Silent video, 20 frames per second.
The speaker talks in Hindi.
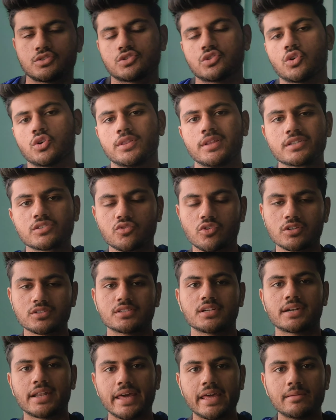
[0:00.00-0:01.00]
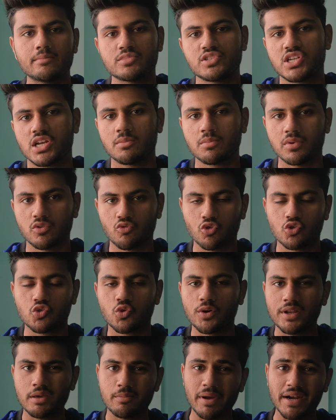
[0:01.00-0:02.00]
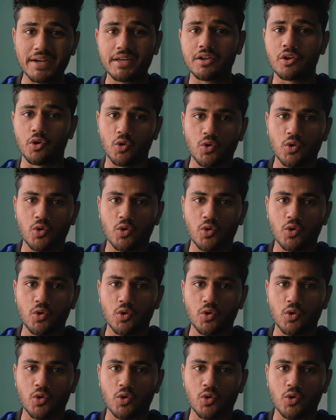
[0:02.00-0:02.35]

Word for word: सो दिस वॉज द टाइम जब वो थोड़ी बेटर